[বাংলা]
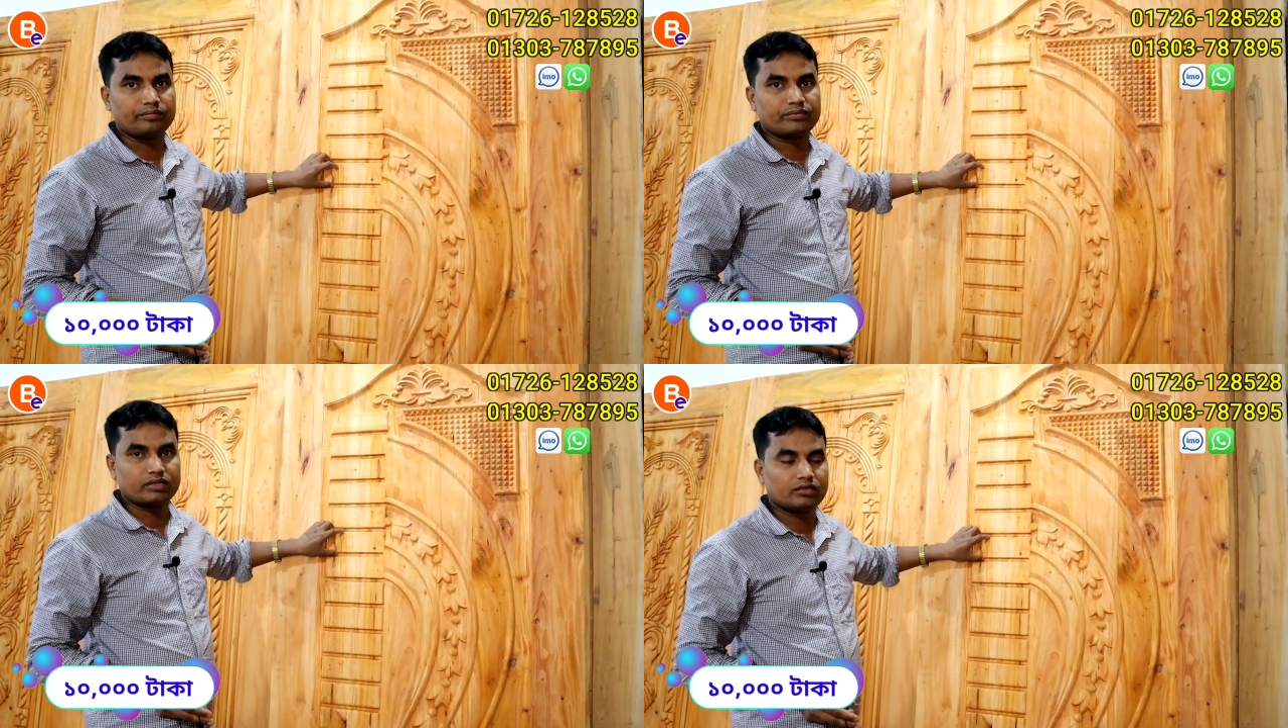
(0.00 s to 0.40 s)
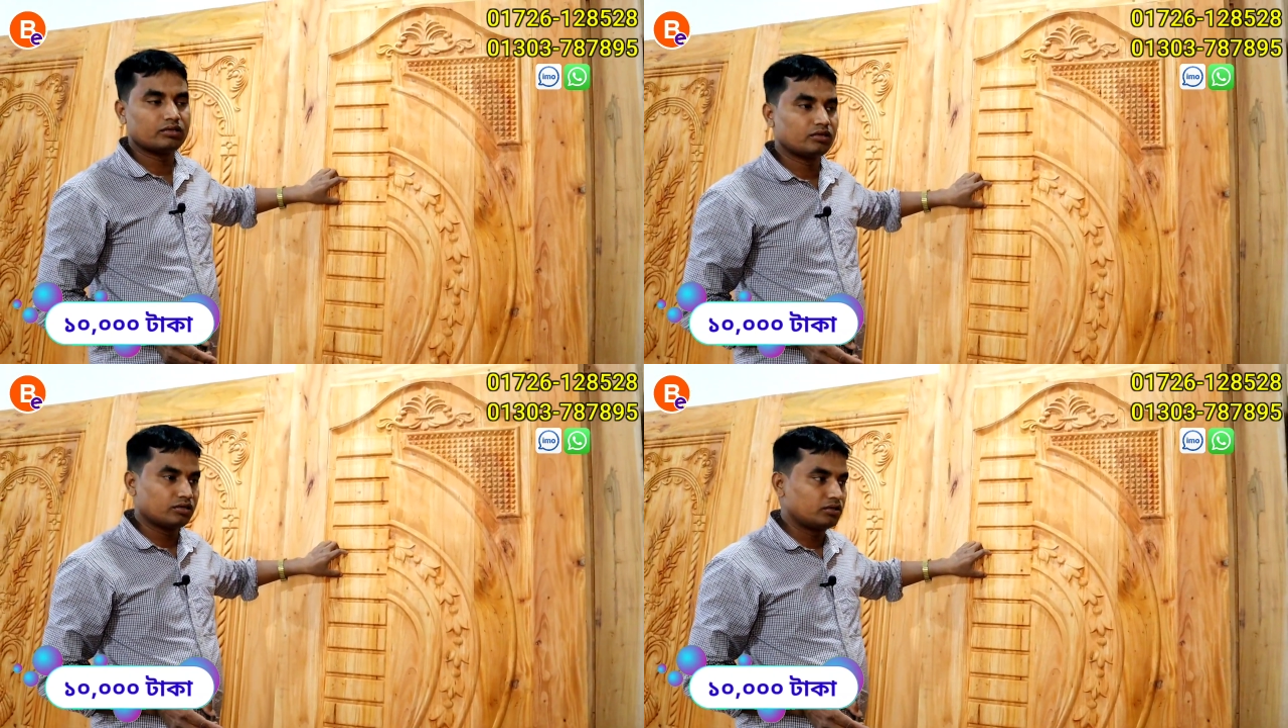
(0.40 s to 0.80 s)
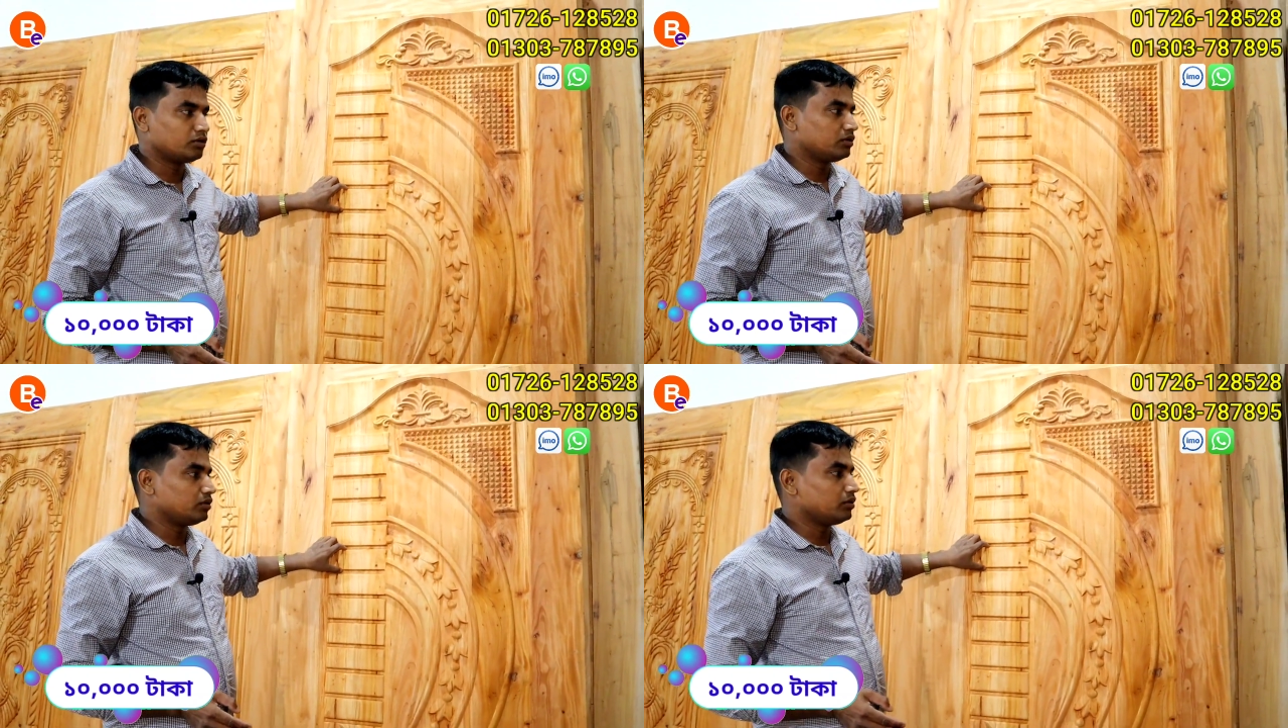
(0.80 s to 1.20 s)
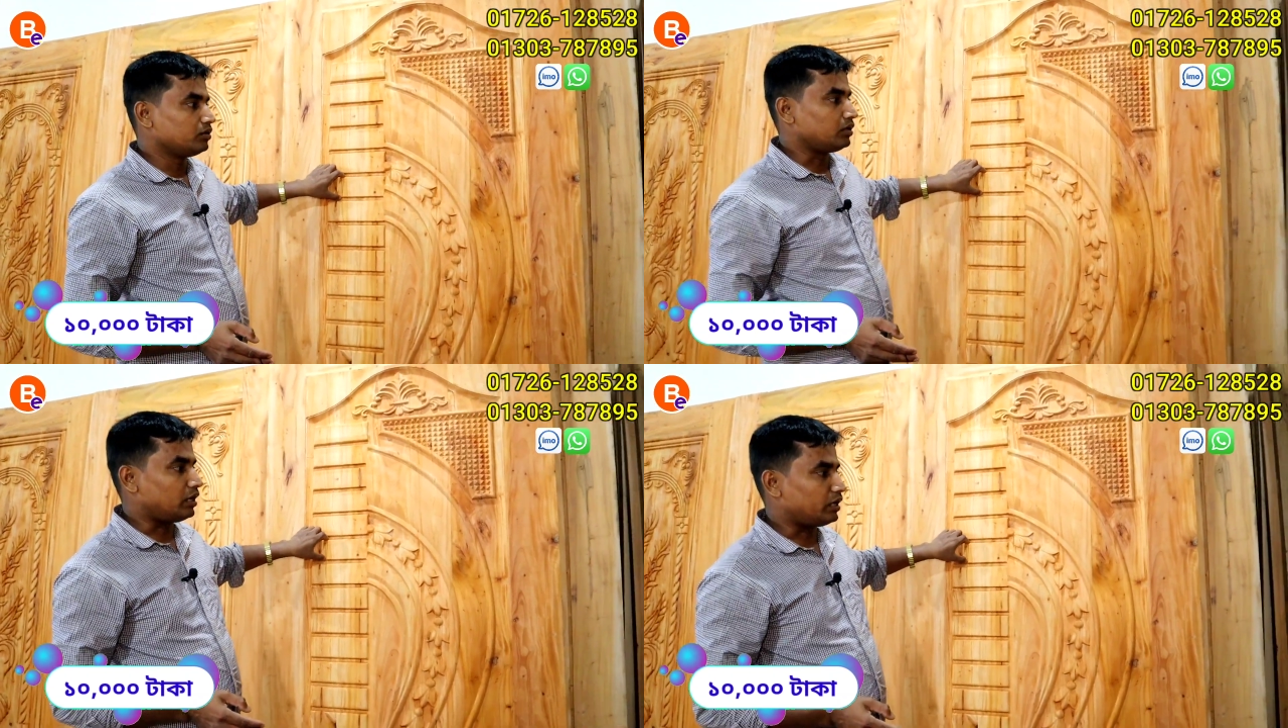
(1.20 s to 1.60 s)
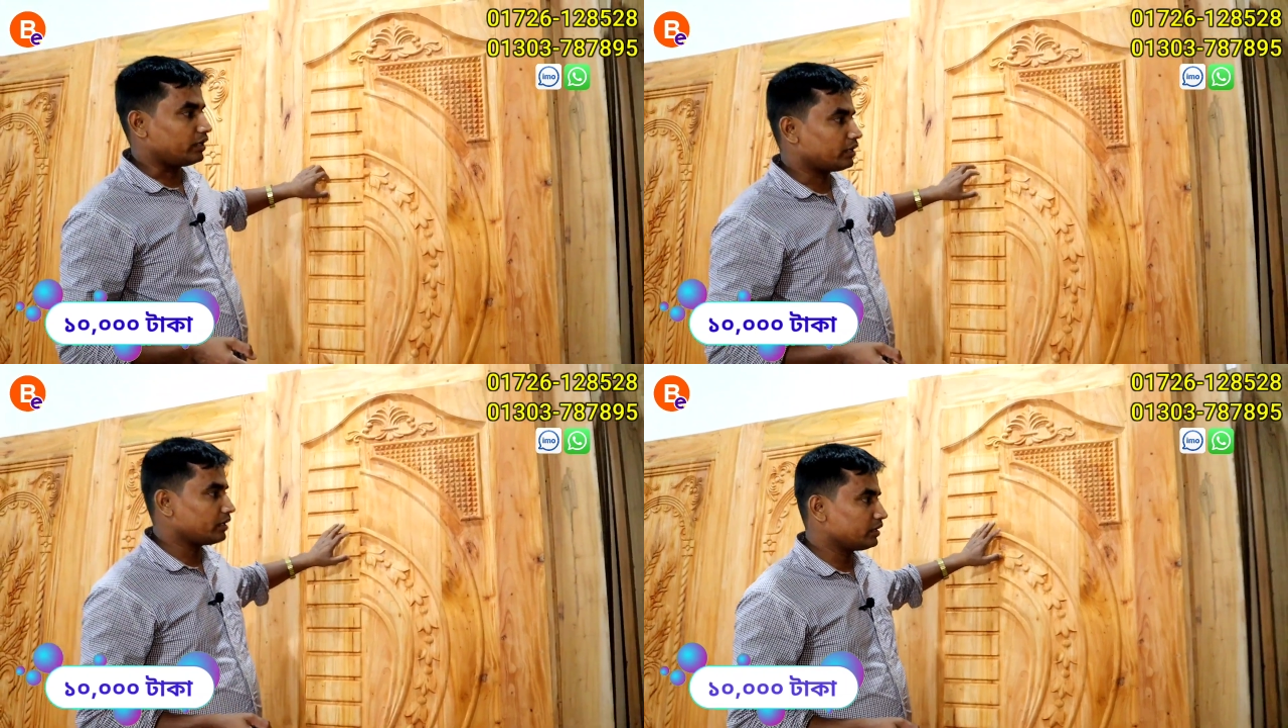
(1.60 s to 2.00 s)
বানিশ ছাড়া আচ্ছা আর
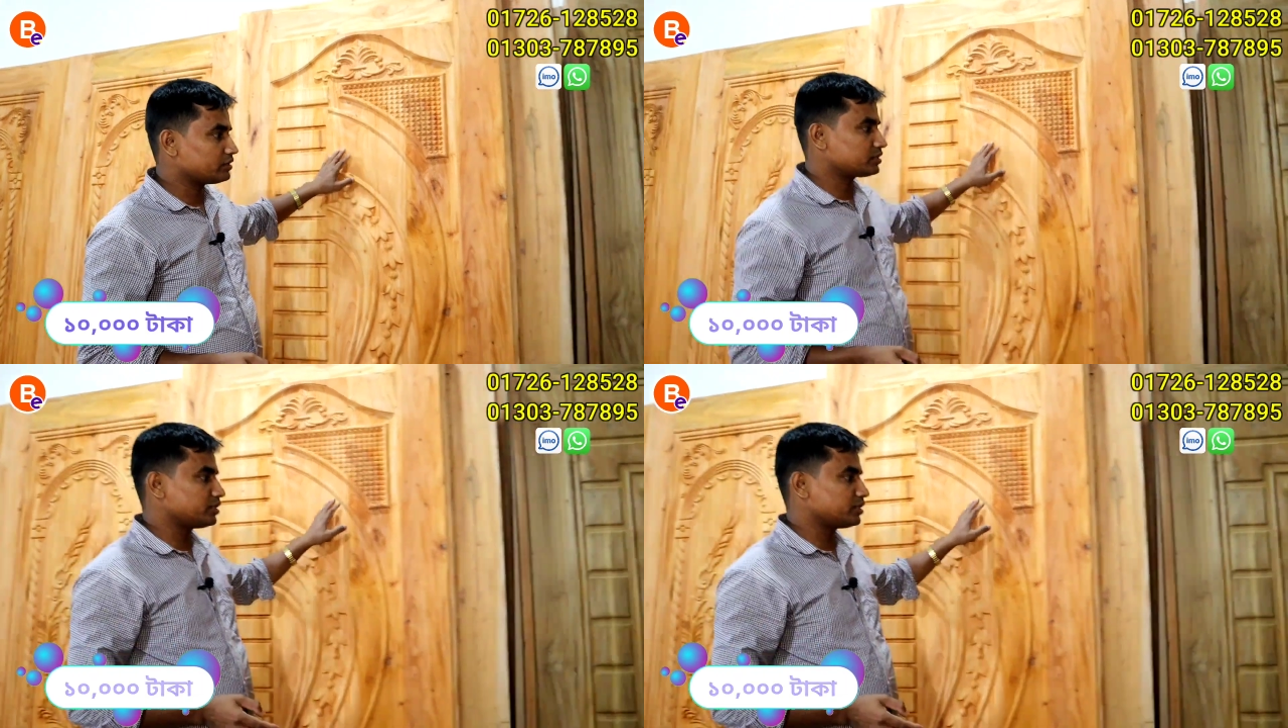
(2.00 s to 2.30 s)
এখানে আছে